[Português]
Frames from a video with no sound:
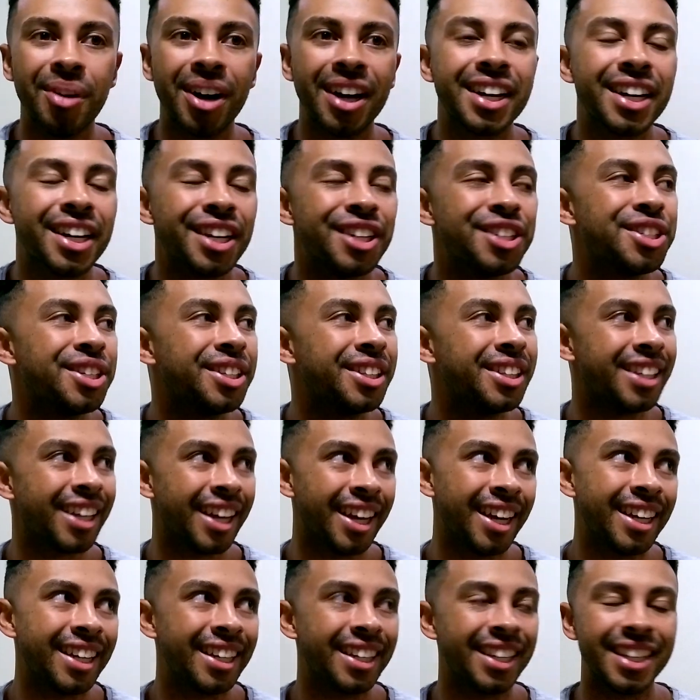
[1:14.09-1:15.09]

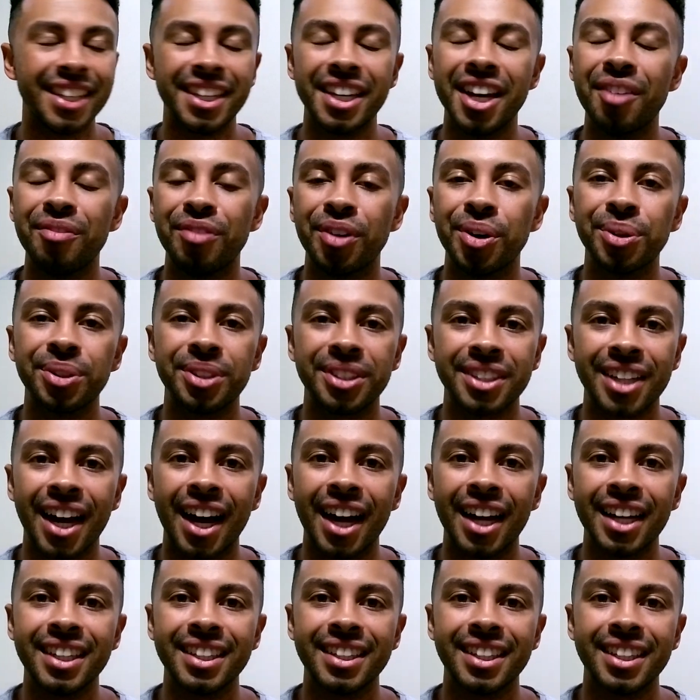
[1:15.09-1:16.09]
acreditei que ia
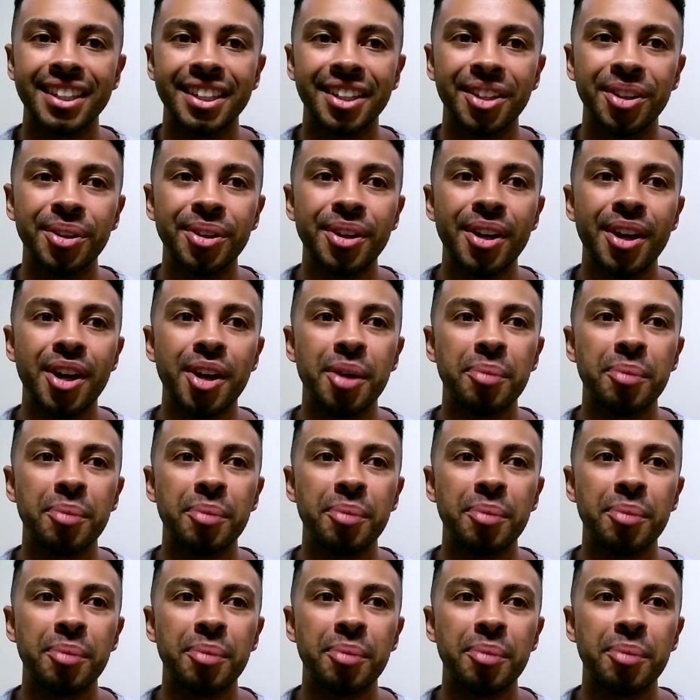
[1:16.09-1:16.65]
voltar, entendeu?